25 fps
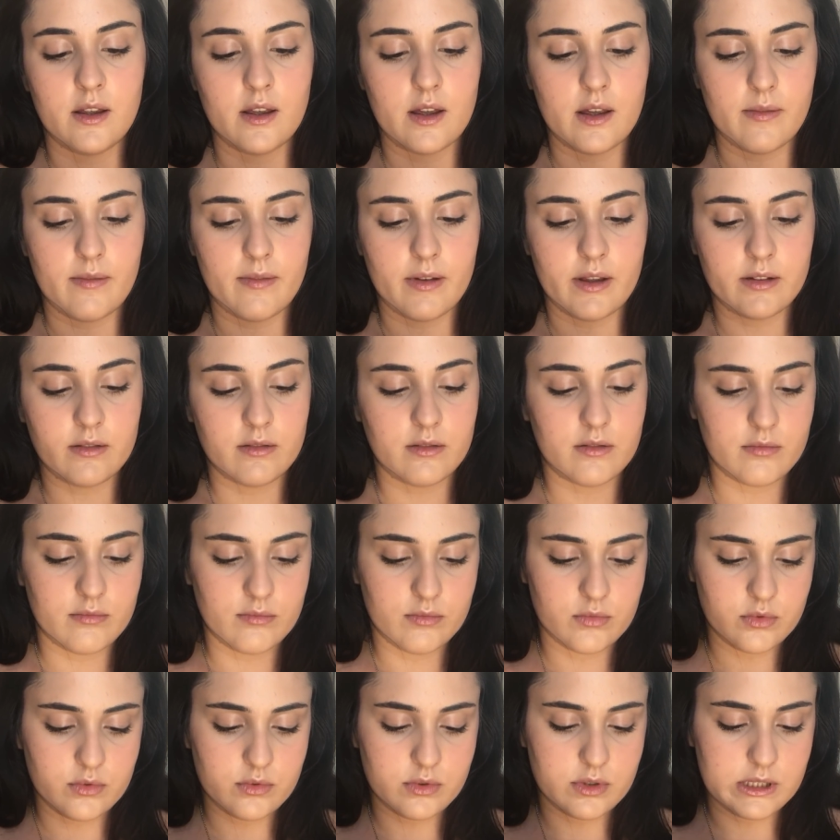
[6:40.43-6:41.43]
Hemen
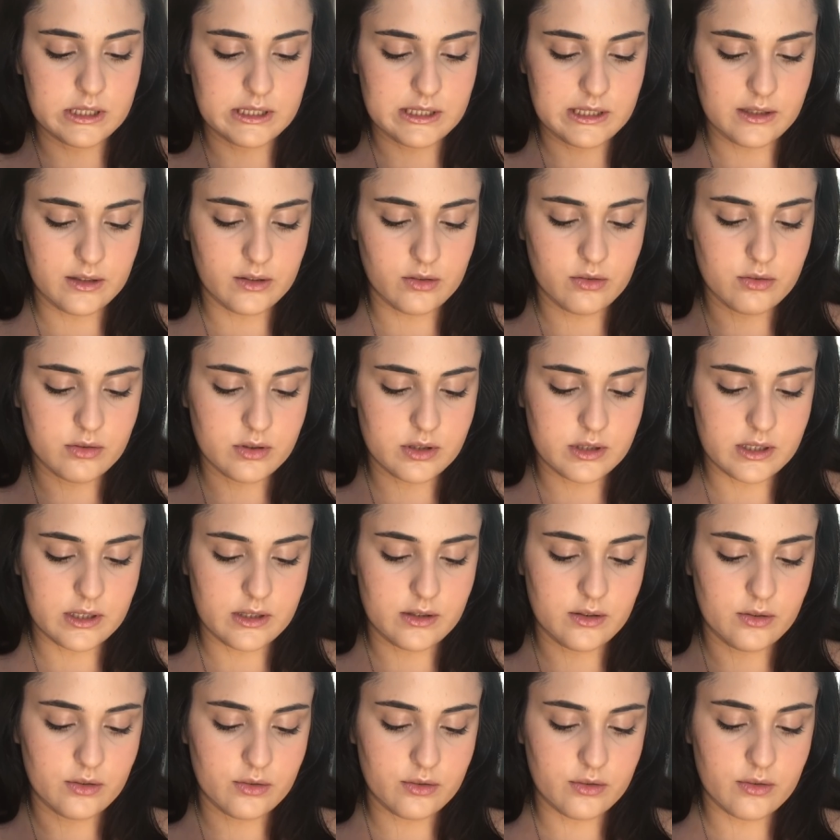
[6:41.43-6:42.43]
bunu size
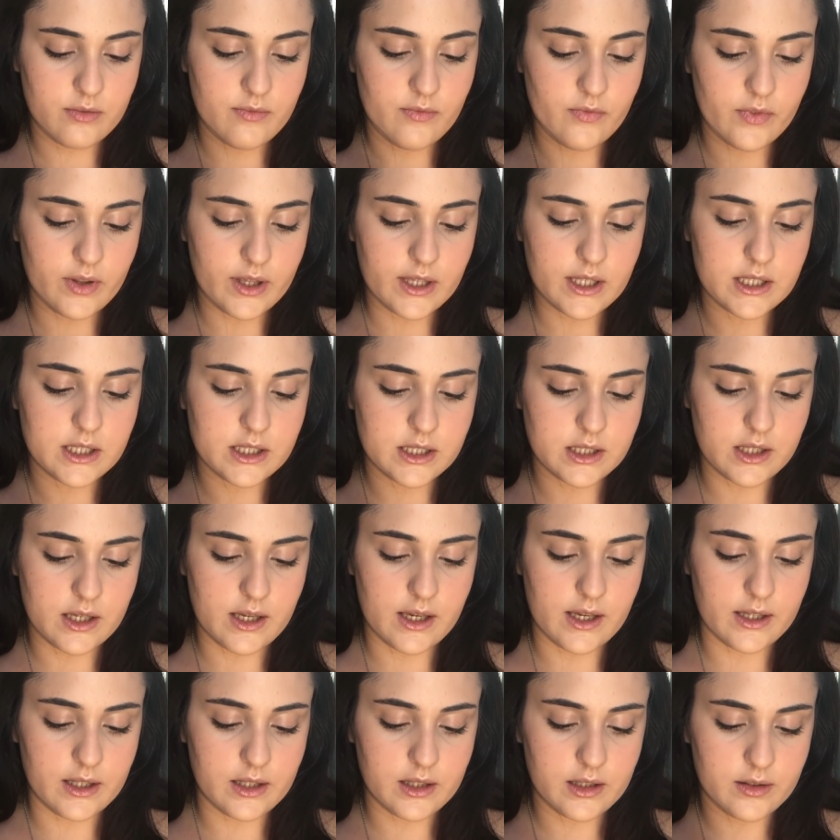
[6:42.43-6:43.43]
gösteriyorum ve
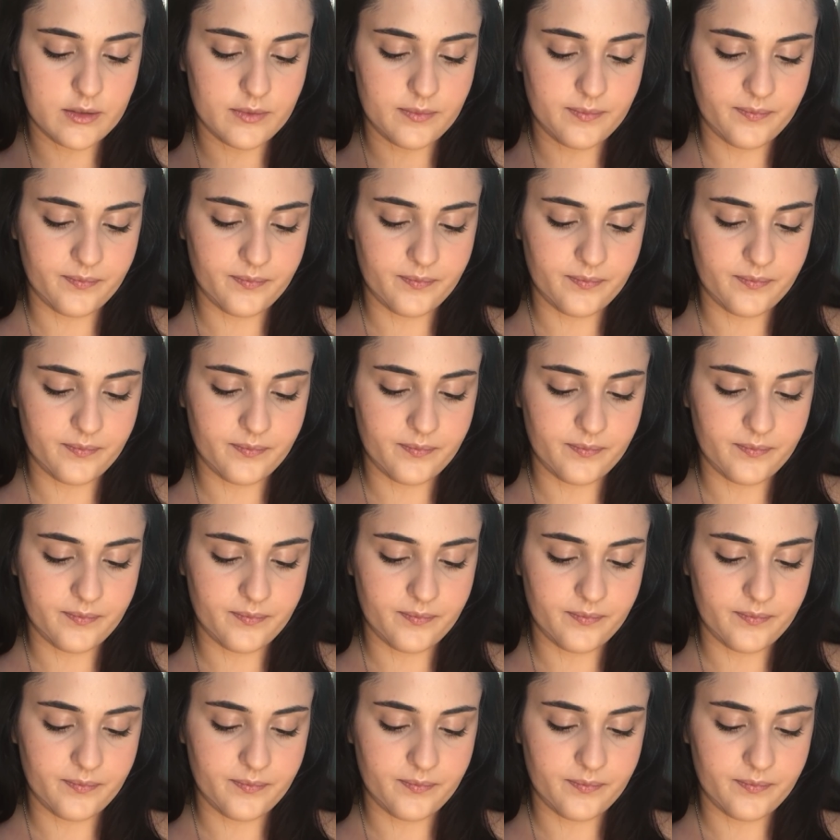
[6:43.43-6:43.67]
şey